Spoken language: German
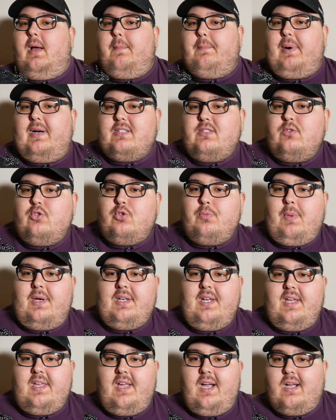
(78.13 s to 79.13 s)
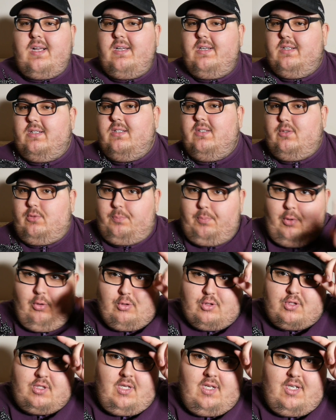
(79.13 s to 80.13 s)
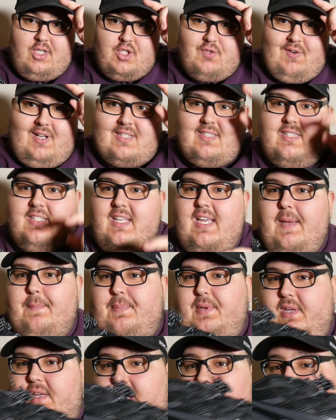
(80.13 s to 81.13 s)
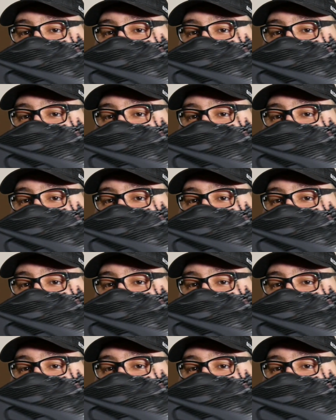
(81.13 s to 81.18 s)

Passend zu meiner Jacke. Plus schwarze Cappy.